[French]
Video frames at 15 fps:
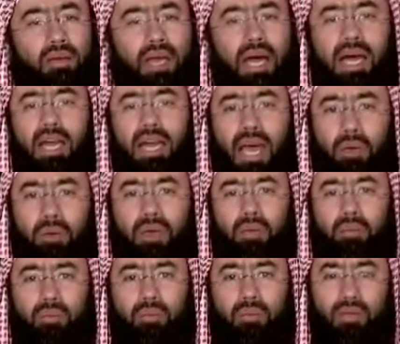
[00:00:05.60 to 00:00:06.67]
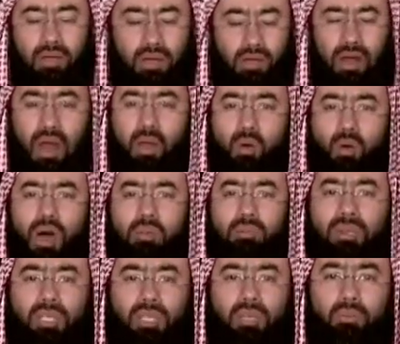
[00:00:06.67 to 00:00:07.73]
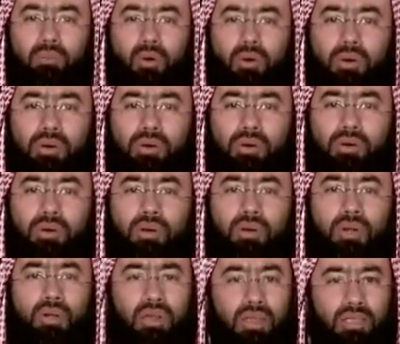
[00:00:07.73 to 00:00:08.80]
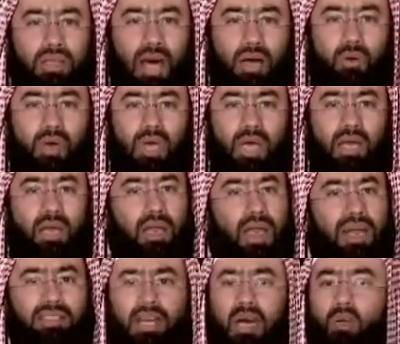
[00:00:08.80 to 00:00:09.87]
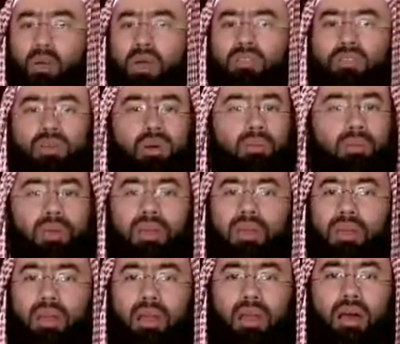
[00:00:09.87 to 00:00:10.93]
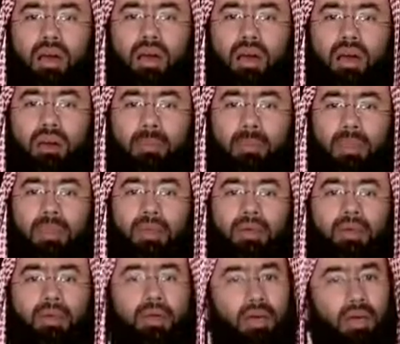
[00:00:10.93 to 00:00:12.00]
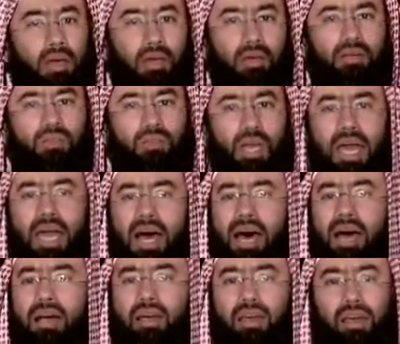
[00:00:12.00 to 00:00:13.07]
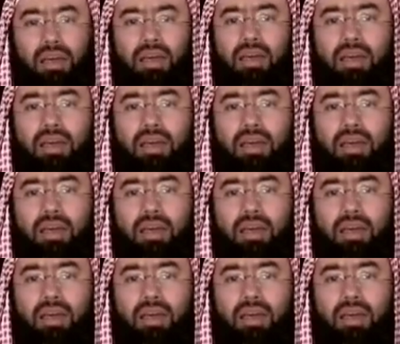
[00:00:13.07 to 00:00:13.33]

Mon frère bien-aimé, lis le Coran avec méditation. Que ta langue ne cesse d'évoquer Allah. Guette la dernière partie de la